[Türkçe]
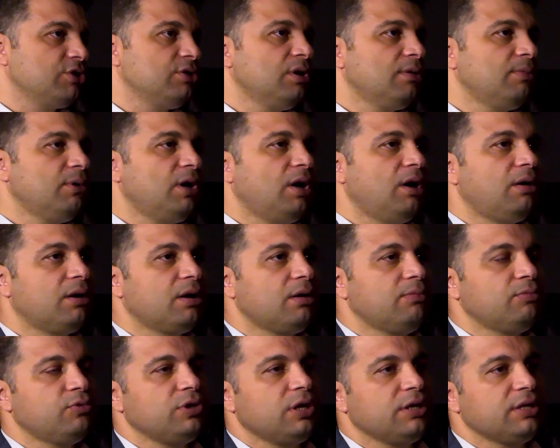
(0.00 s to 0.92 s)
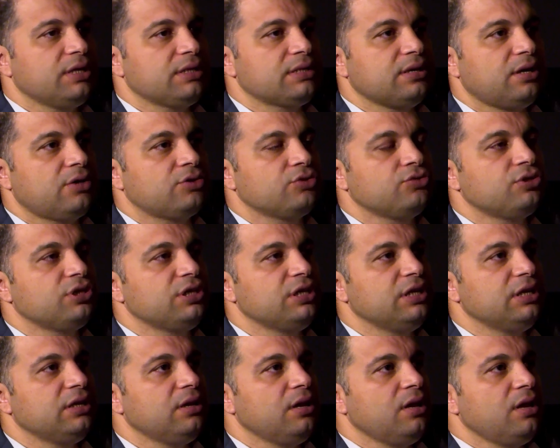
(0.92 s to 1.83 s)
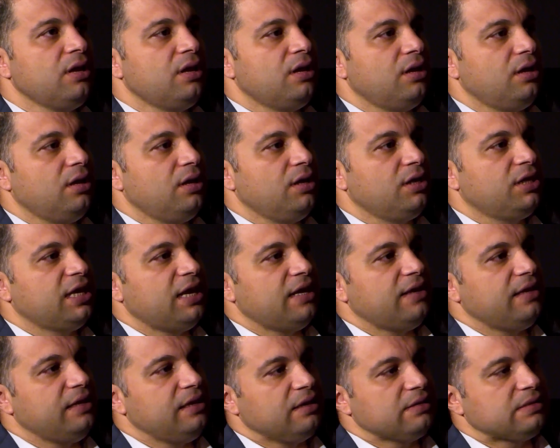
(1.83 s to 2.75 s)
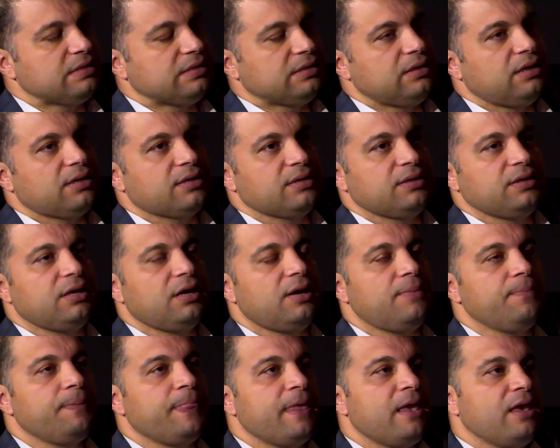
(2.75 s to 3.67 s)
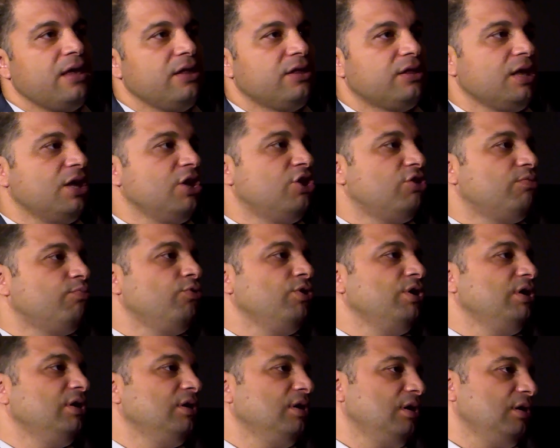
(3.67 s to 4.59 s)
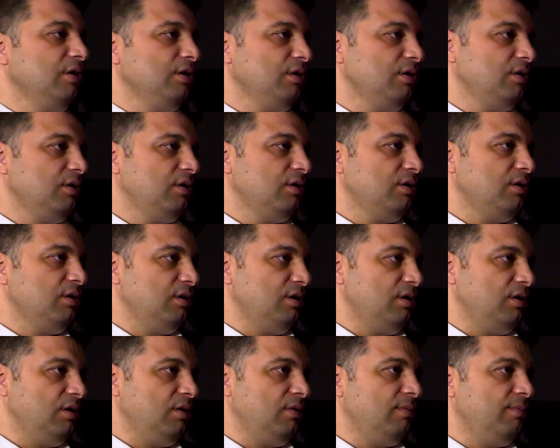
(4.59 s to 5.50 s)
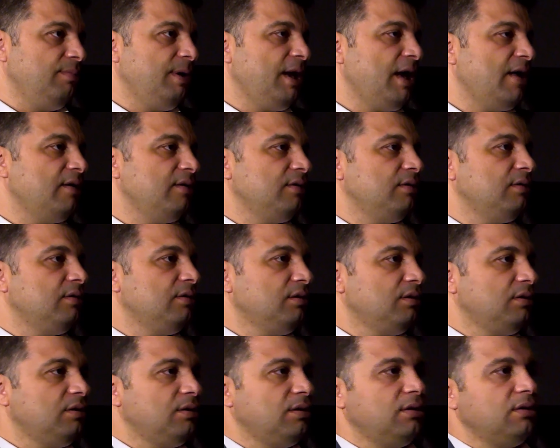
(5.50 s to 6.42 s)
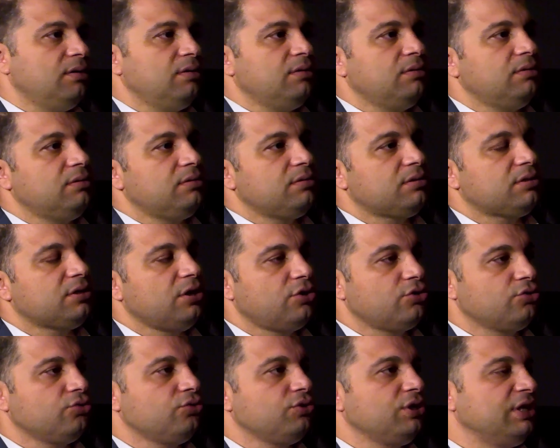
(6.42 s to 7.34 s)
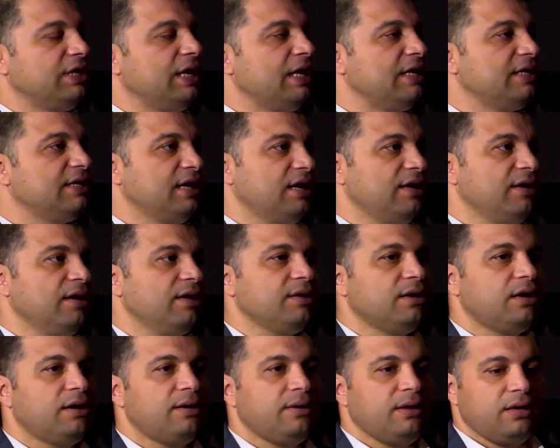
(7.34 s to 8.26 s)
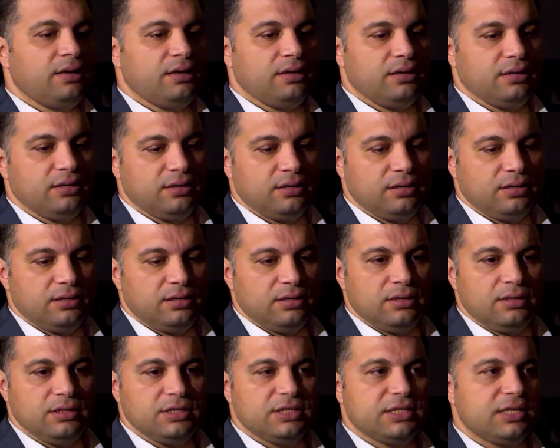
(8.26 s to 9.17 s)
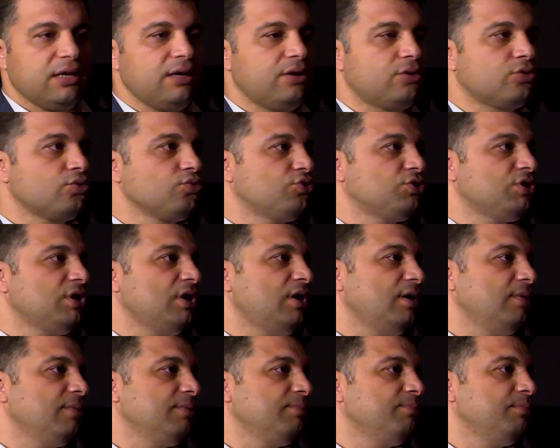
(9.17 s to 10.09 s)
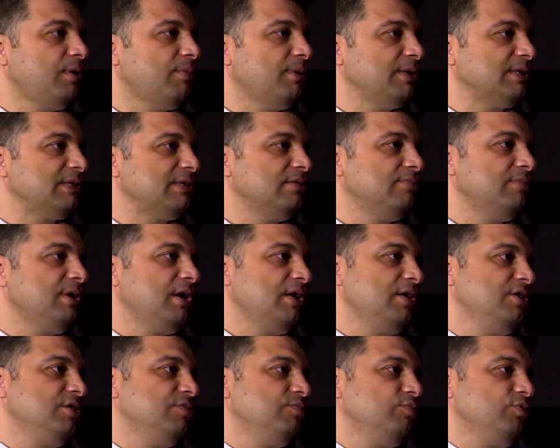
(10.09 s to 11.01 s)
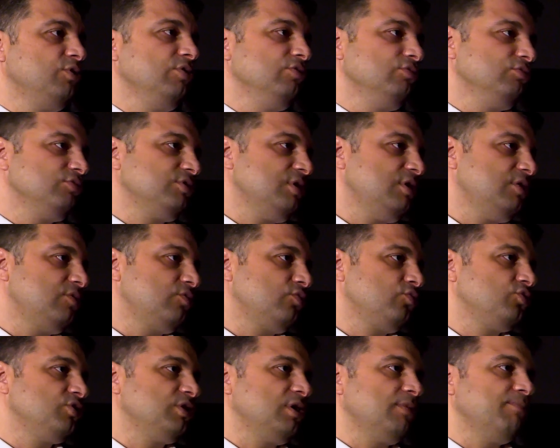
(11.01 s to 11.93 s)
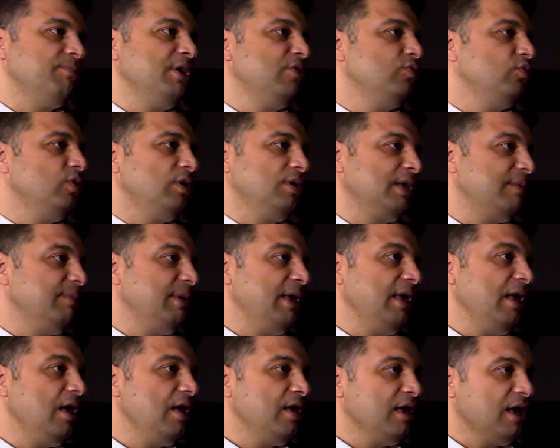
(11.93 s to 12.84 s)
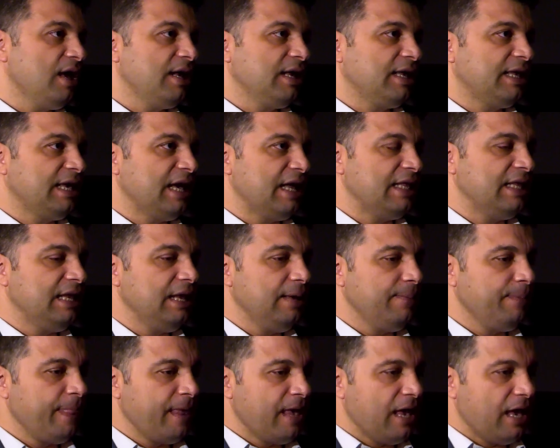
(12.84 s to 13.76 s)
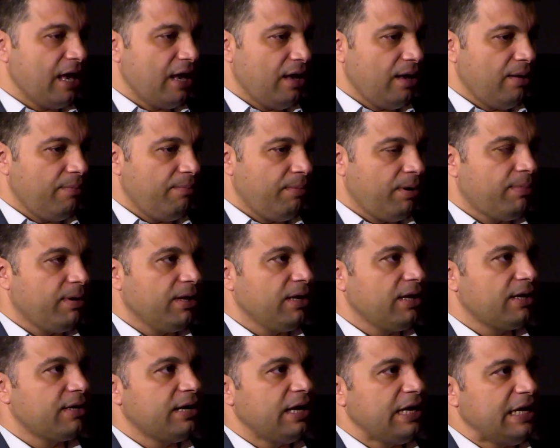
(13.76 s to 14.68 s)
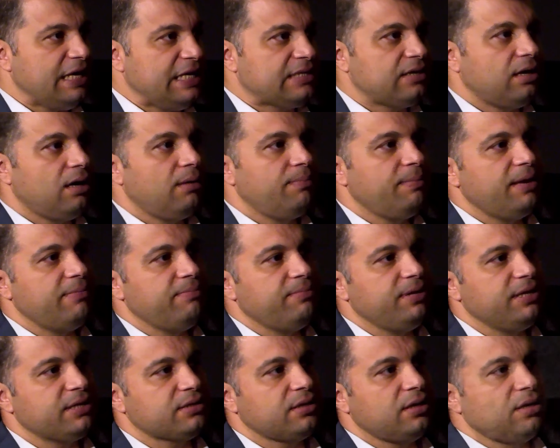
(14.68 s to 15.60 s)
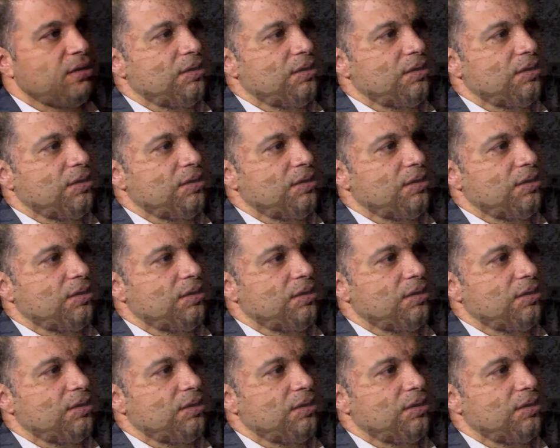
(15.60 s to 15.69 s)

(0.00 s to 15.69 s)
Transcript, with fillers: başlıyor ama Aramu ya da Sarduri'nin e, kendi yazıtlarında işte işbuini e, ben e, Sarduri derken ya da e, işte Rusa babasını ben işbuini Rusa, Rusa, Menua gibi yani kendi e, babalarına hitaben bir